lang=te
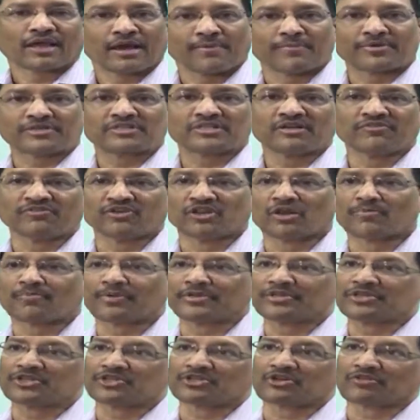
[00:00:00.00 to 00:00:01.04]
కమర్షియల్ వింగ్లో
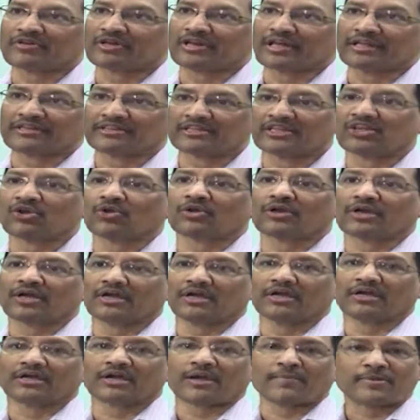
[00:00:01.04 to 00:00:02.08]
పనిచేసిన అందరి యొక్క
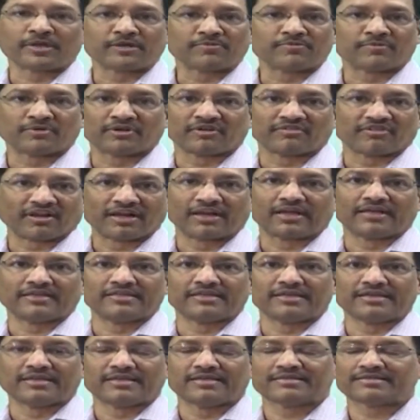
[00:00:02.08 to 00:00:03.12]
కమిట్మెంట్ వల్ల
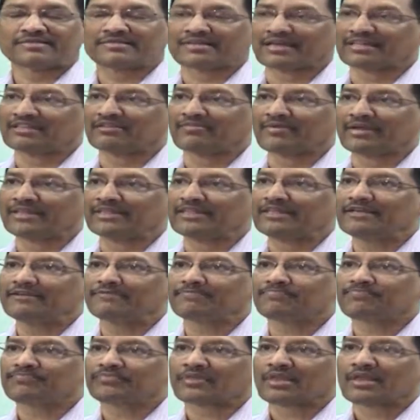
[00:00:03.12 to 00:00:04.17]
అది సాధ్యమైంది
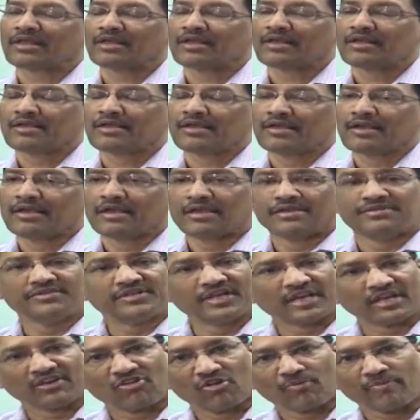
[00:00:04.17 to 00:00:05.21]

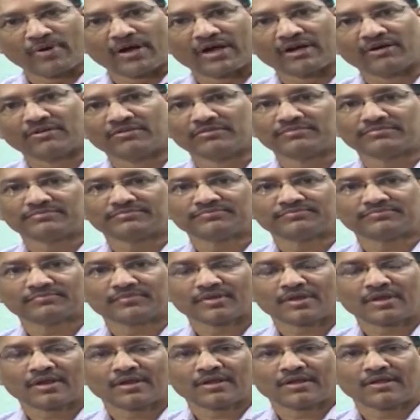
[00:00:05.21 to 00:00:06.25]
ఇంజనీరింగ్ విభాగం
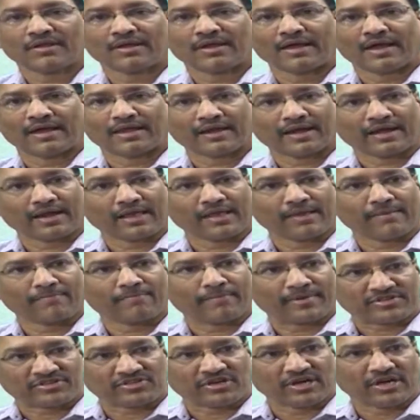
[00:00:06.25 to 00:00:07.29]
అలానే
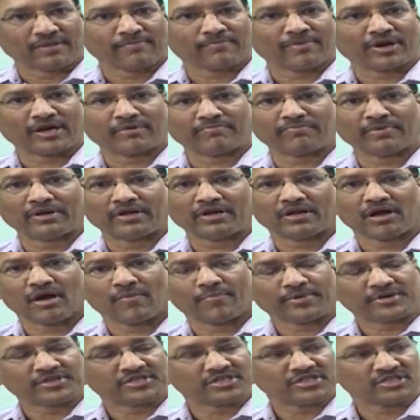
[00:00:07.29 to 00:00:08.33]
పర్సనల్ డిపార్ట్మెంట్
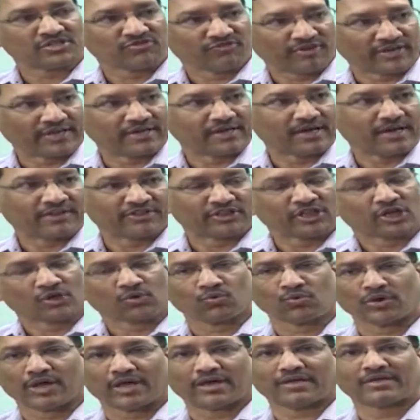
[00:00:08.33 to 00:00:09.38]
ఆపరేషన్స్ వింగ్ అందరూ
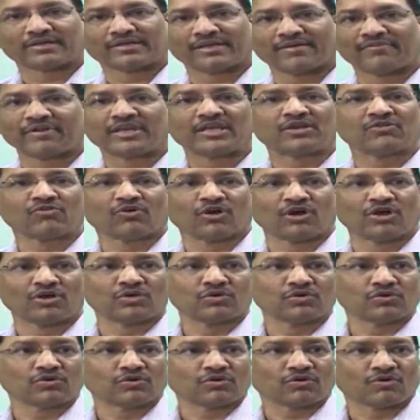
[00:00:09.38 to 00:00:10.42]
కూడా ఎవరికి
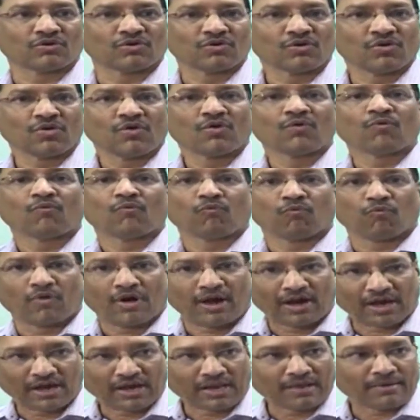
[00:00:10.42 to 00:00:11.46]
వాళ్ళు
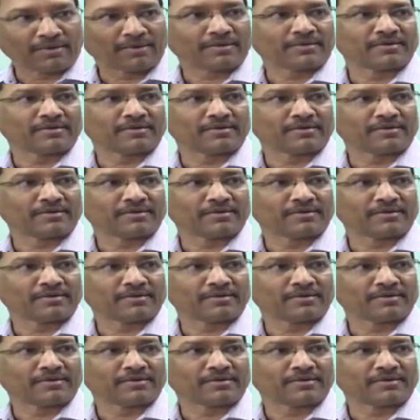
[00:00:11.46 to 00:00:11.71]
వాళ్ళ